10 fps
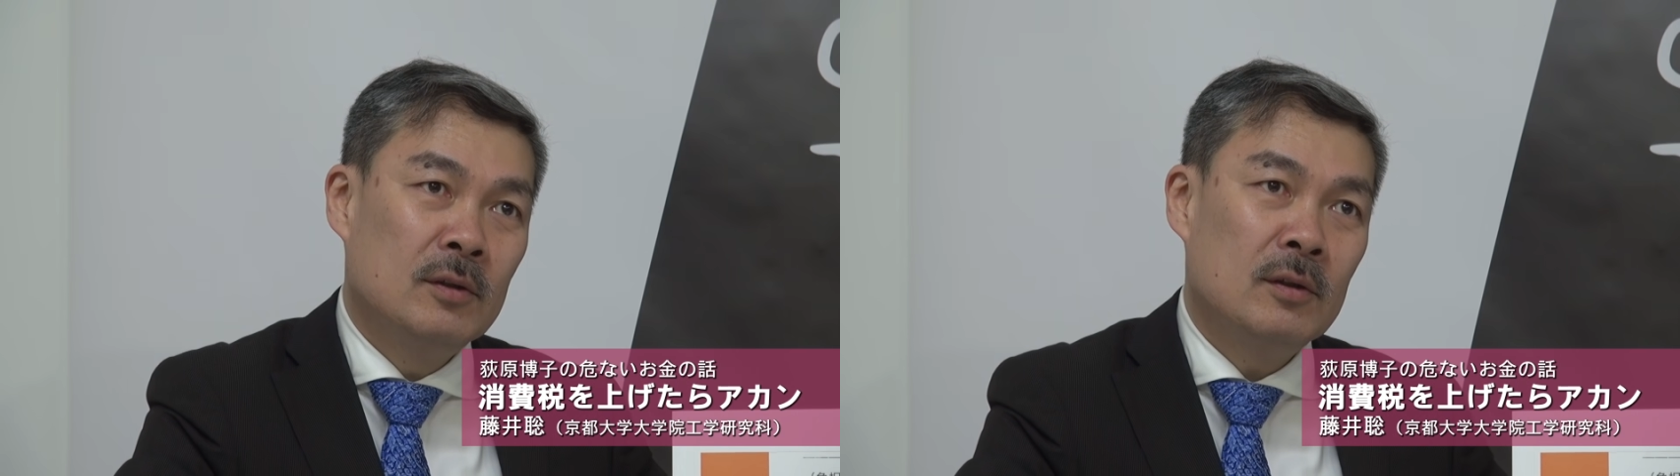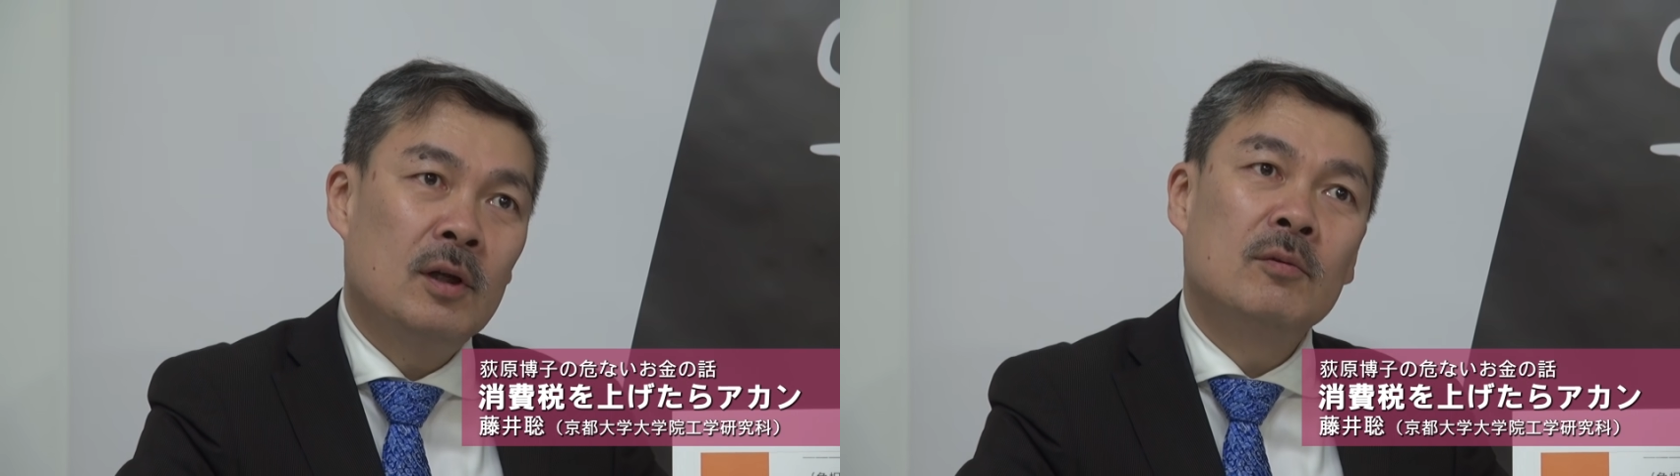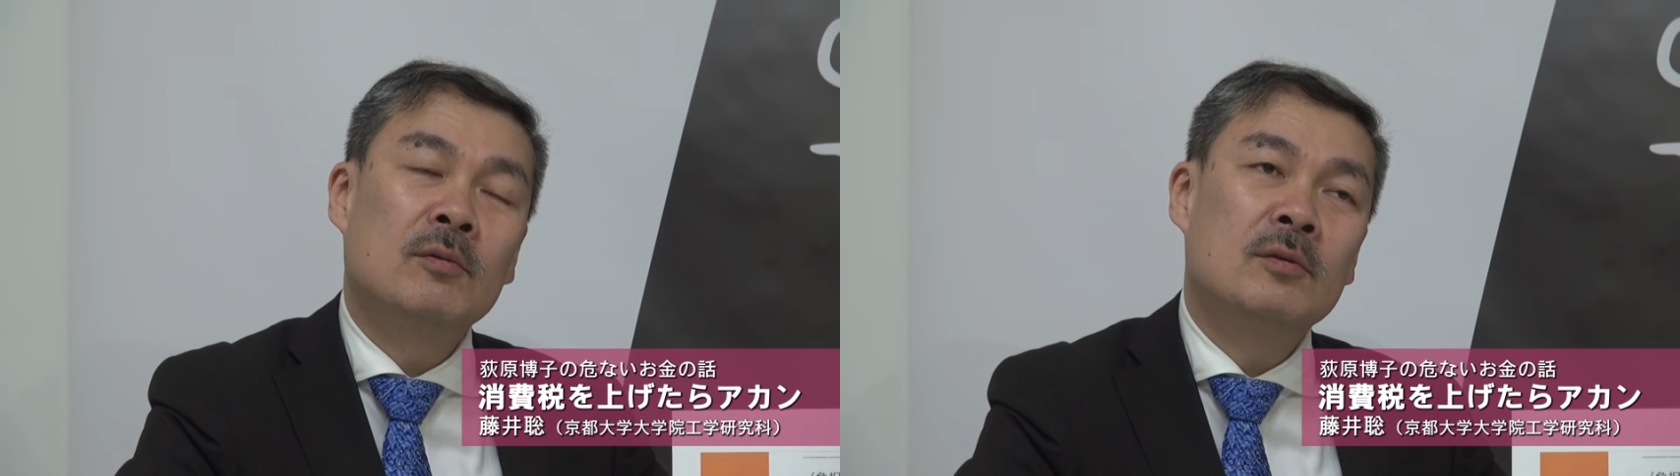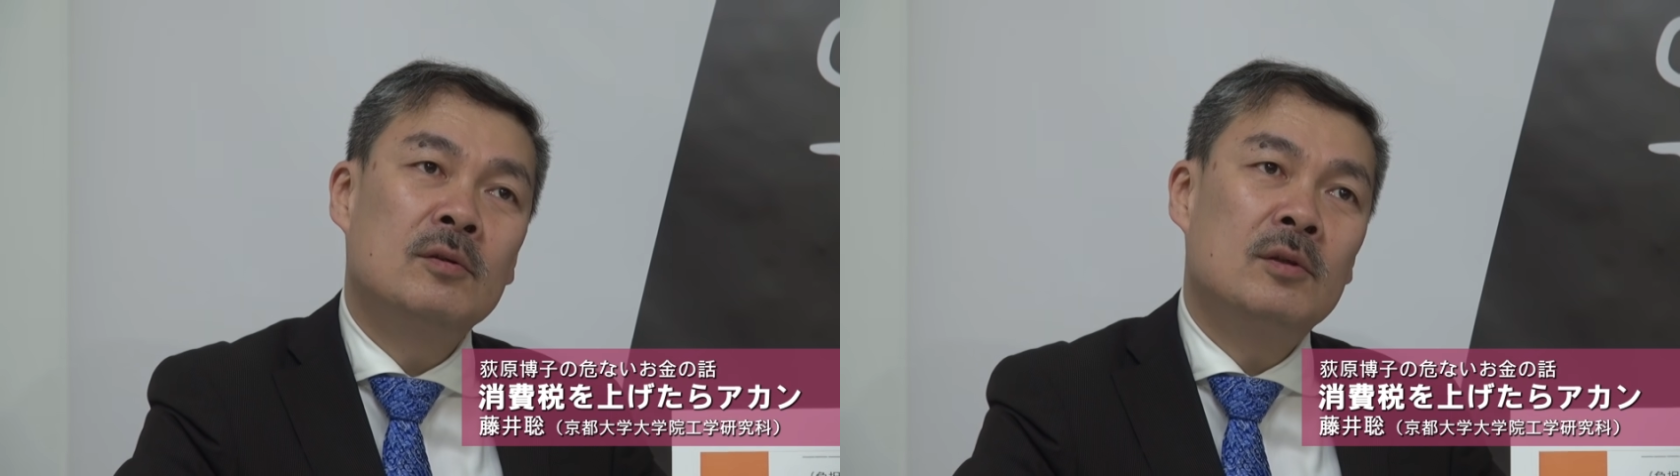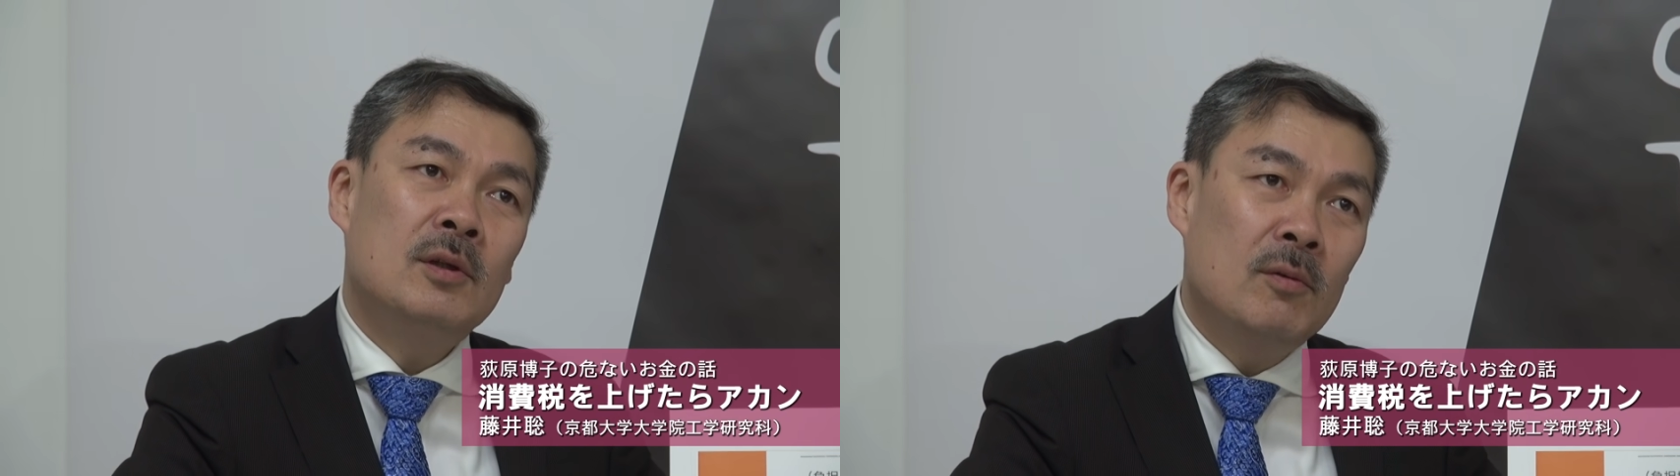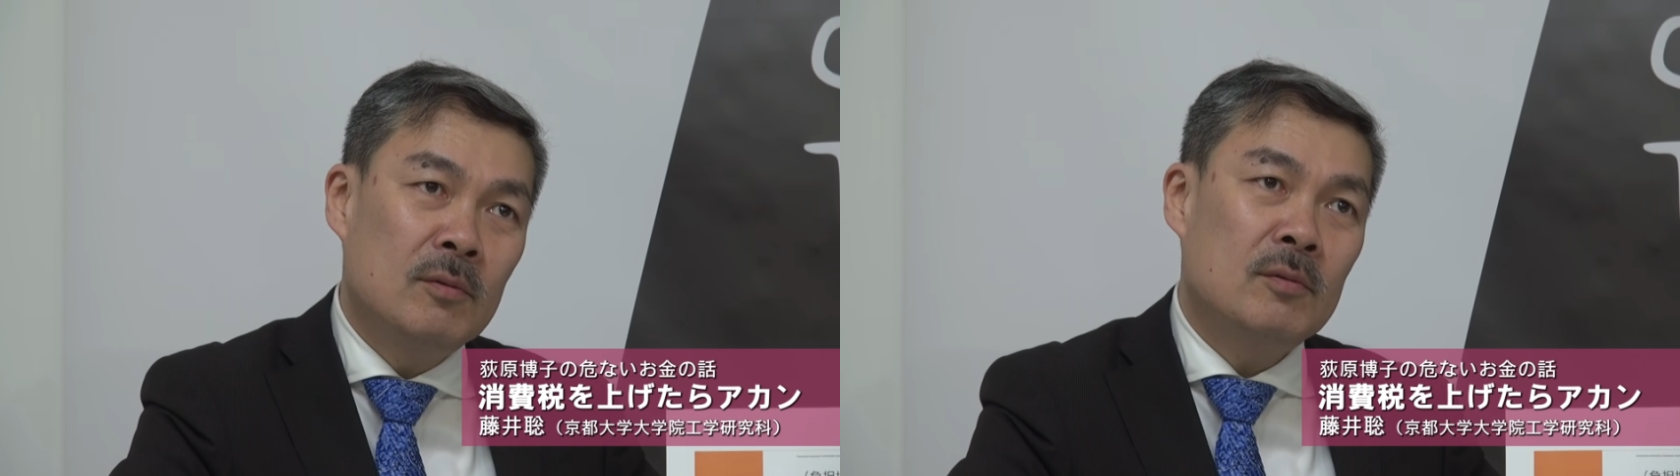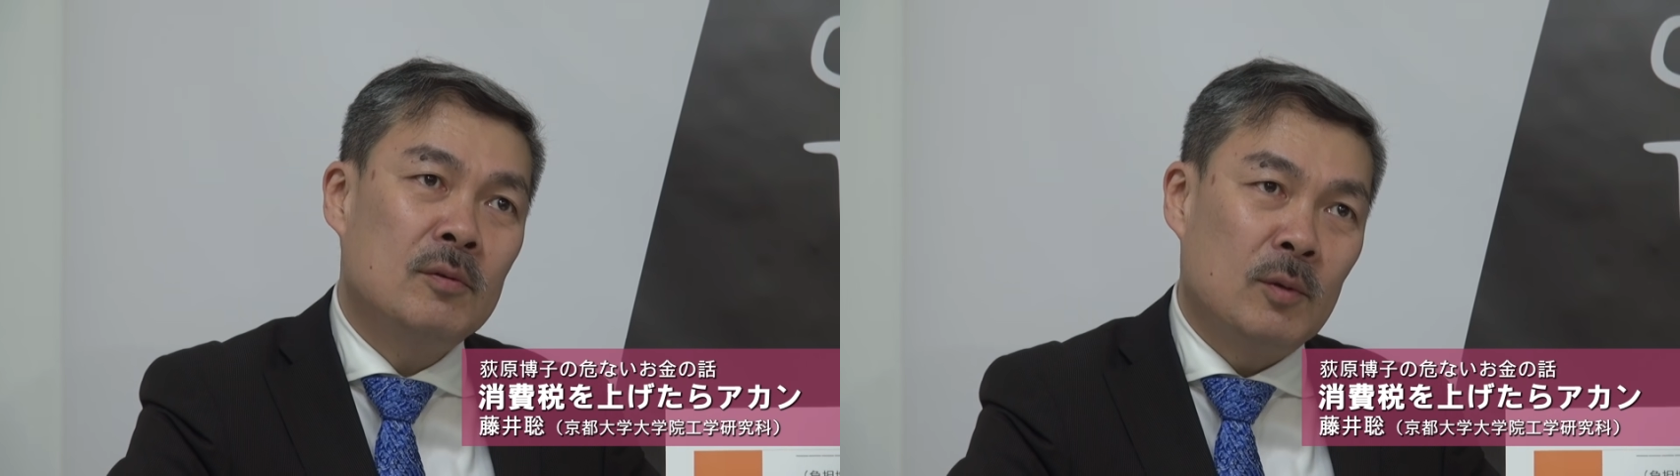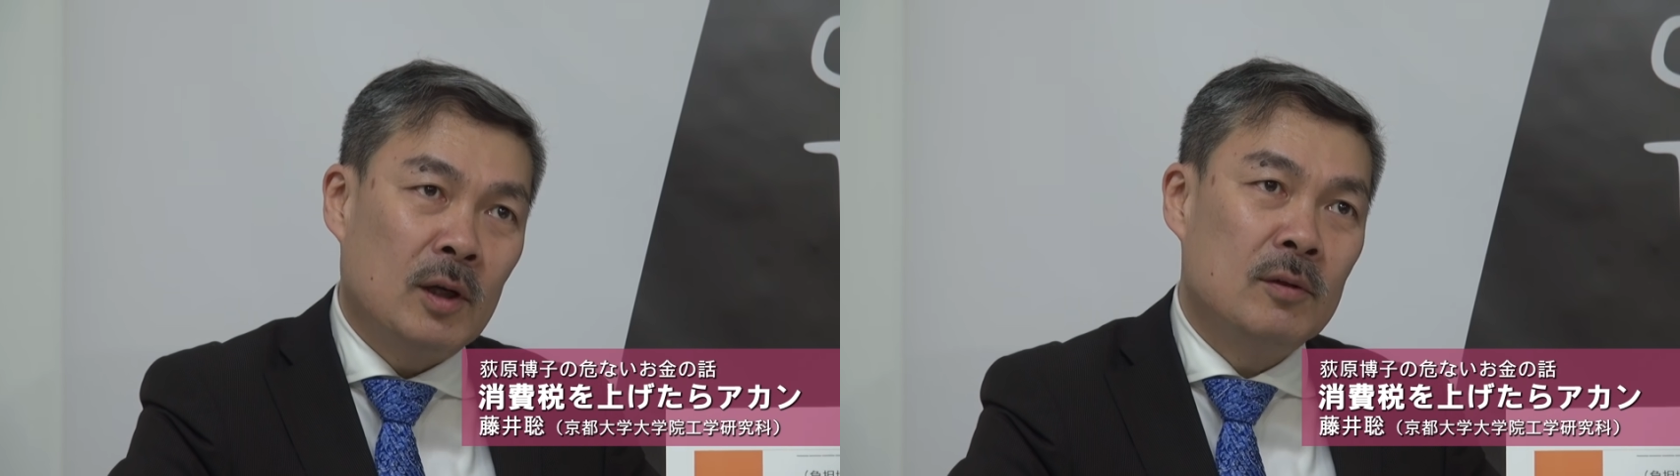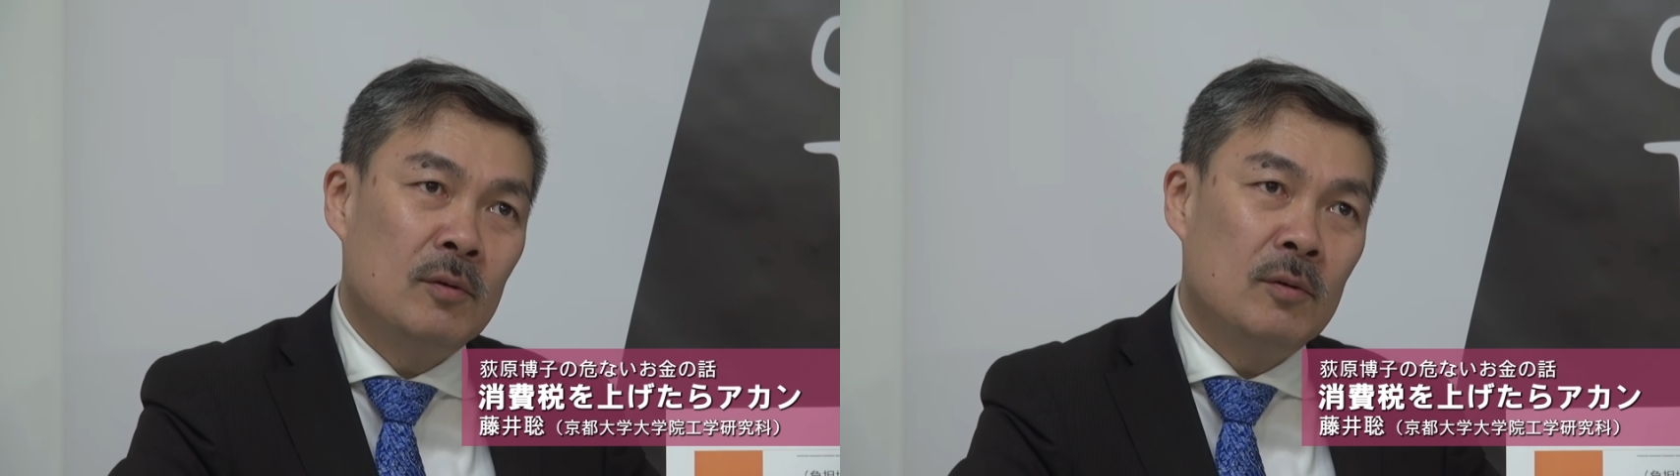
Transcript: あの理論とか